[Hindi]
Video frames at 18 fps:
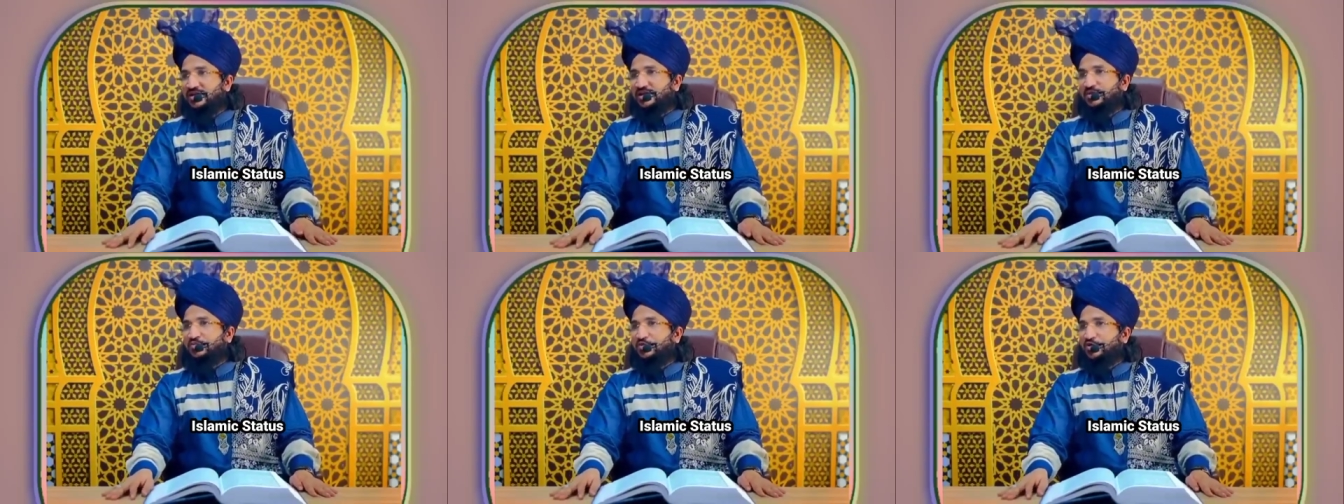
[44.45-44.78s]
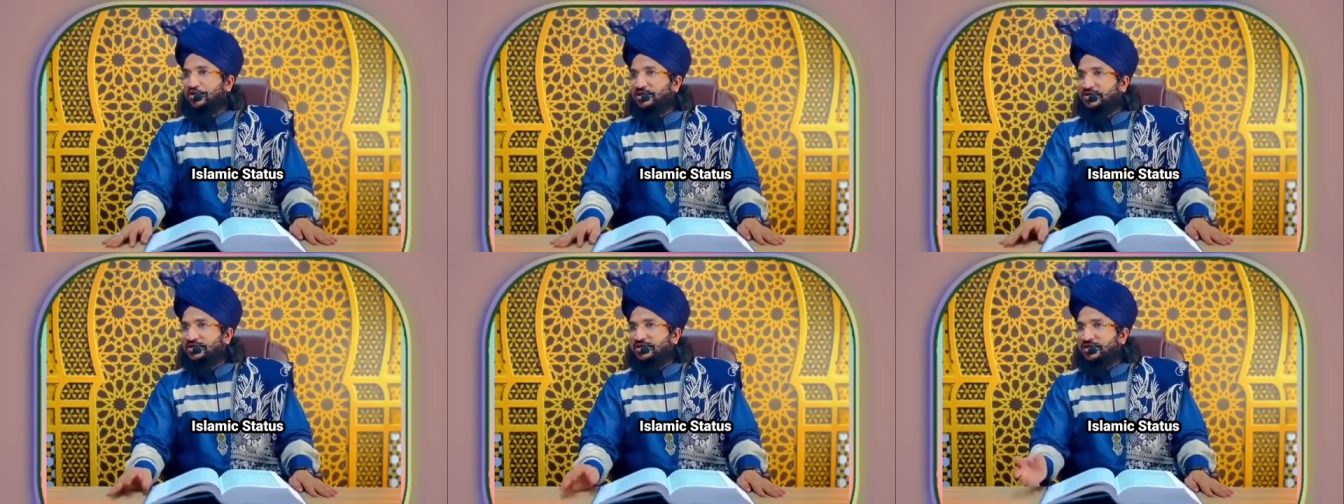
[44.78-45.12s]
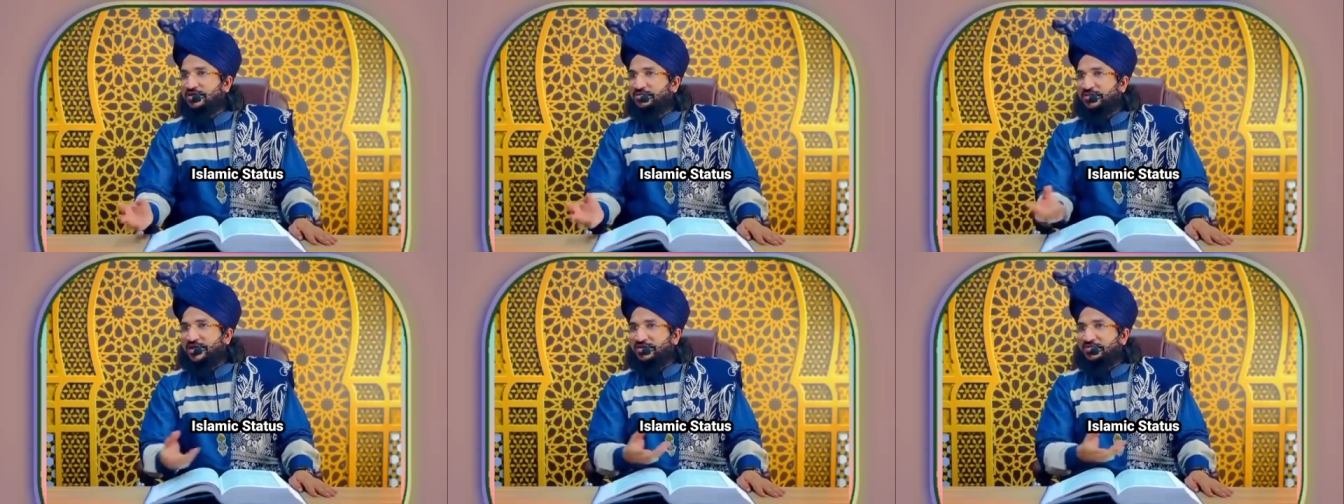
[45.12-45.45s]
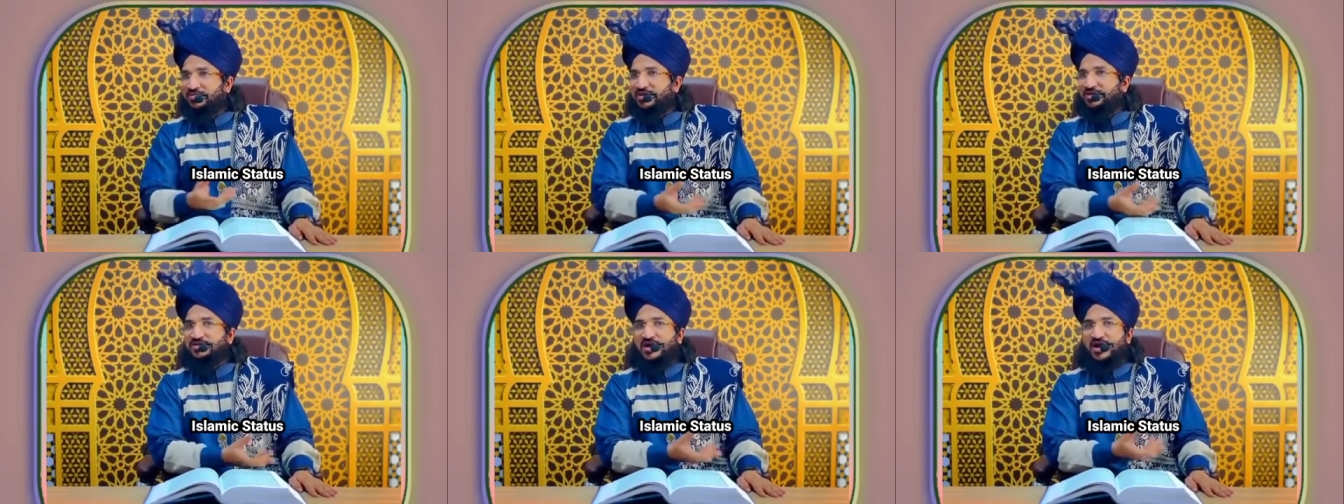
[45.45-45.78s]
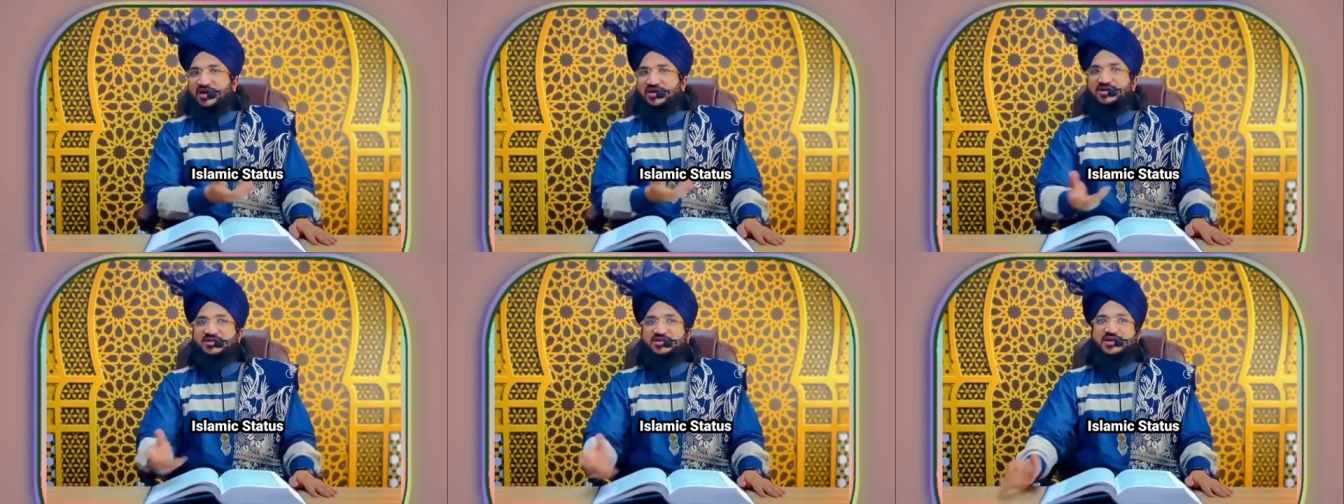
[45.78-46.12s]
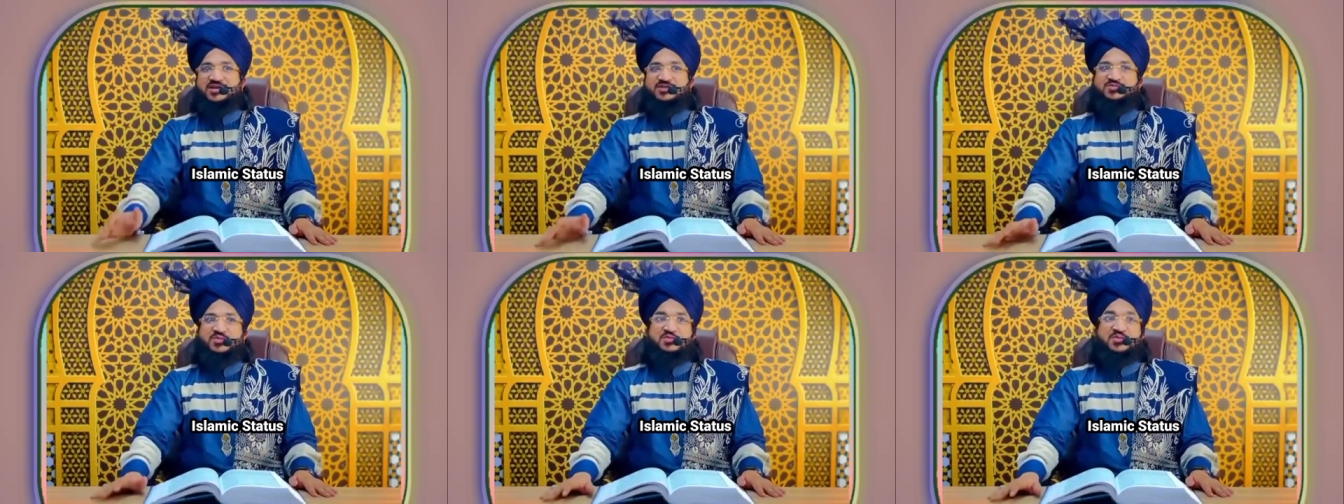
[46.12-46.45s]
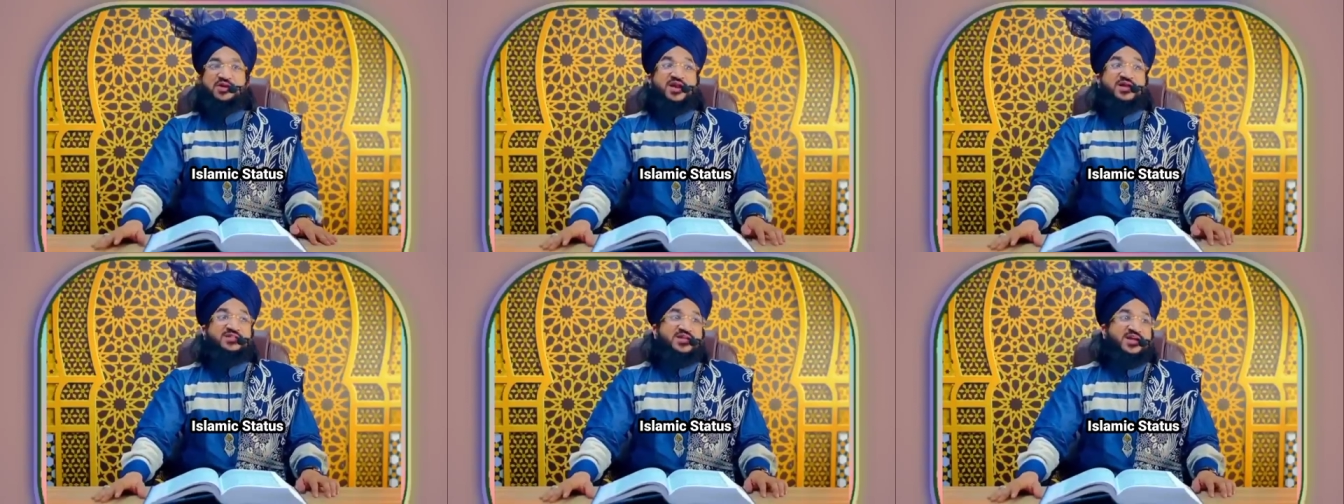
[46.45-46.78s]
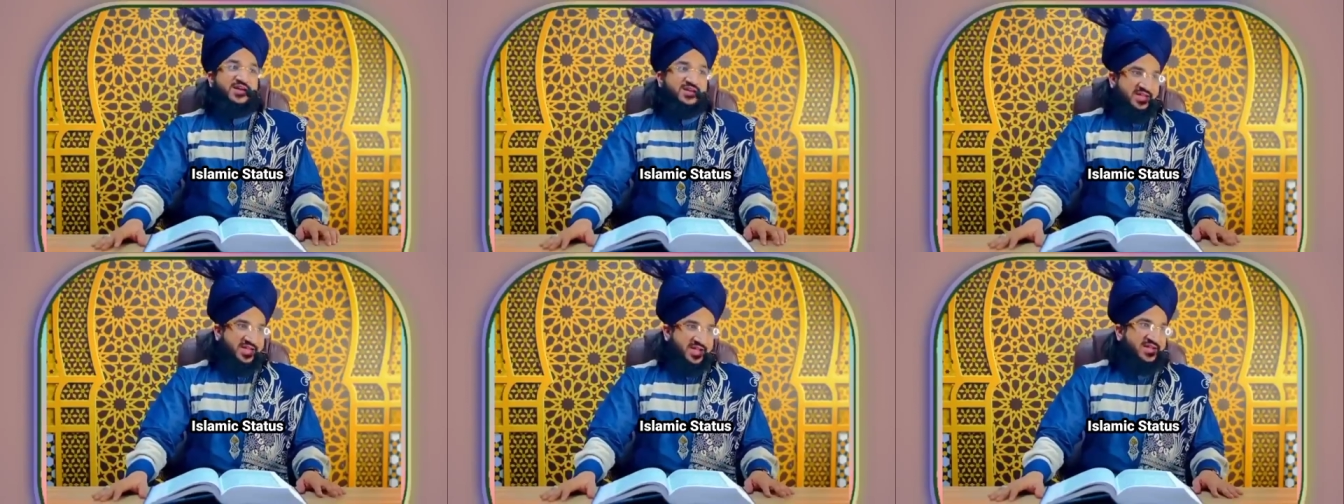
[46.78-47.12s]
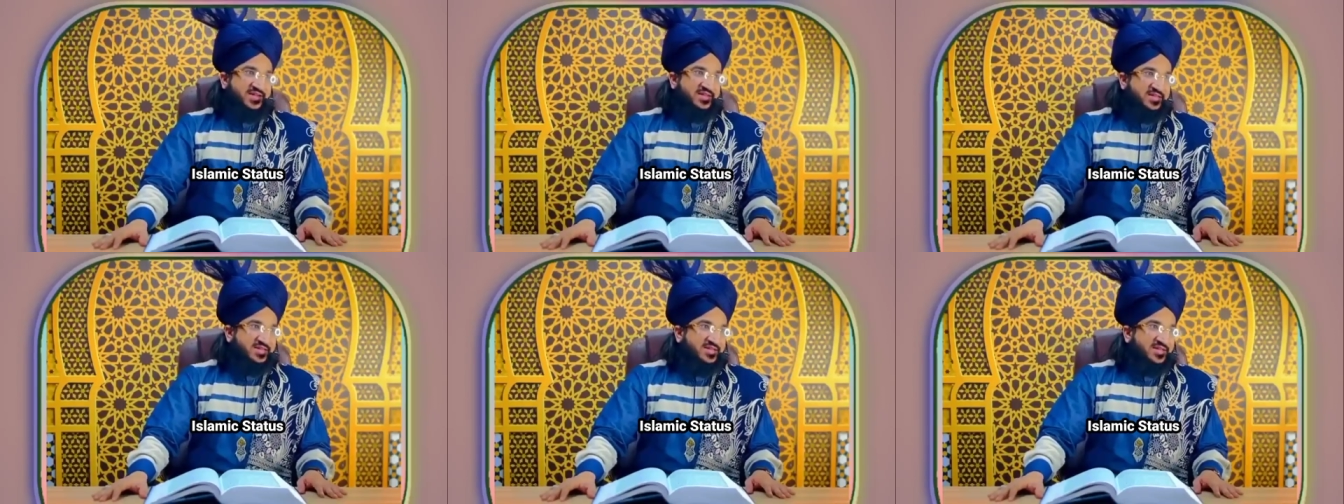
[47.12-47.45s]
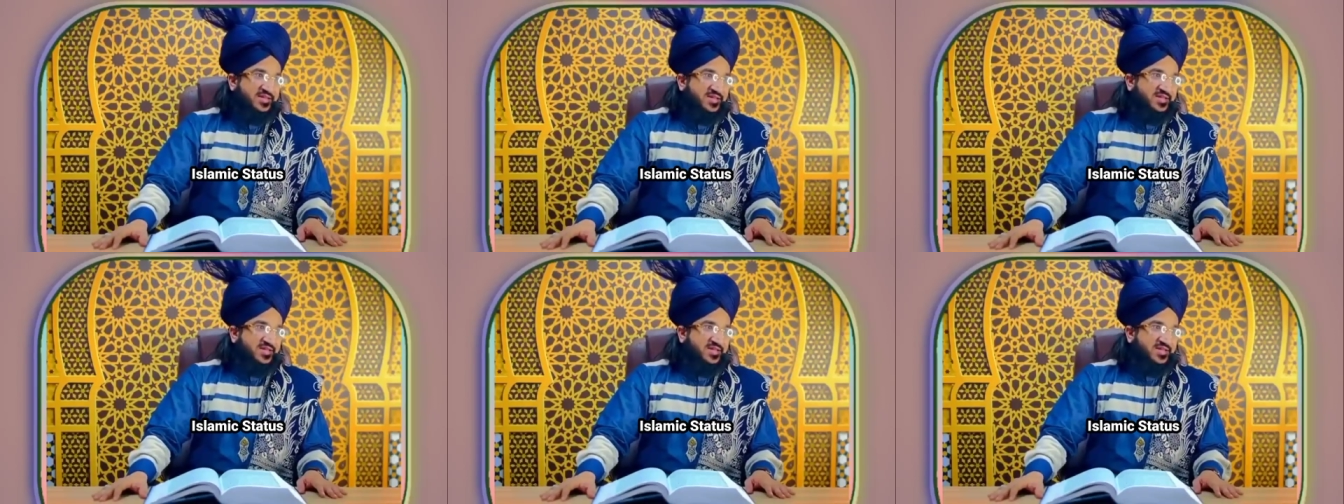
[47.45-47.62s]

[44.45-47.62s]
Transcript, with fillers: कि पूर्ण जन्म का भी अकीदा इसमें मिला दिया गया है